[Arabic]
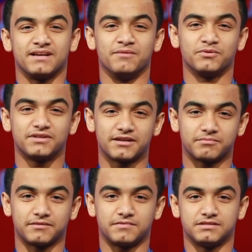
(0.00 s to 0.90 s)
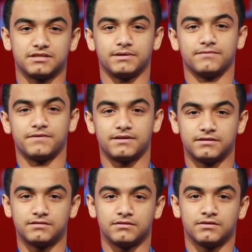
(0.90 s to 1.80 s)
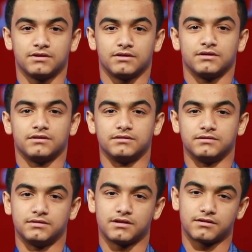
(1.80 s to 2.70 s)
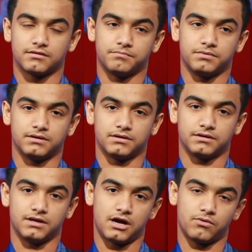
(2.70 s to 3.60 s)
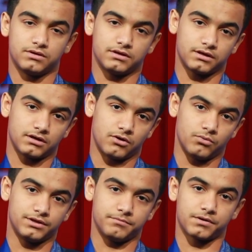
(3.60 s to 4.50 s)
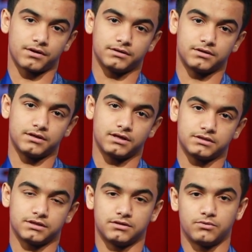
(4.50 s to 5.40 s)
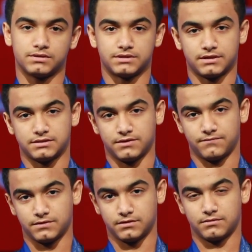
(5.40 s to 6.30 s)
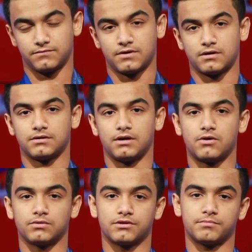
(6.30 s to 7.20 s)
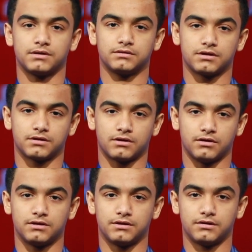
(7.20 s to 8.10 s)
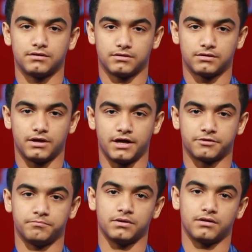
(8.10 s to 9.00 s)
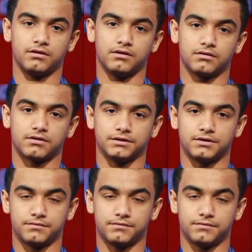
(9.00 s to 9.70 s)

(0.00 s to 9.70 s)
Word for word: المدرب كابتن جمال فريد يدرب يحاول يقويني بالراندري عشان نوازي انا زين فيه فيحاول كثر ما يقدر يخليني عرض بالراندري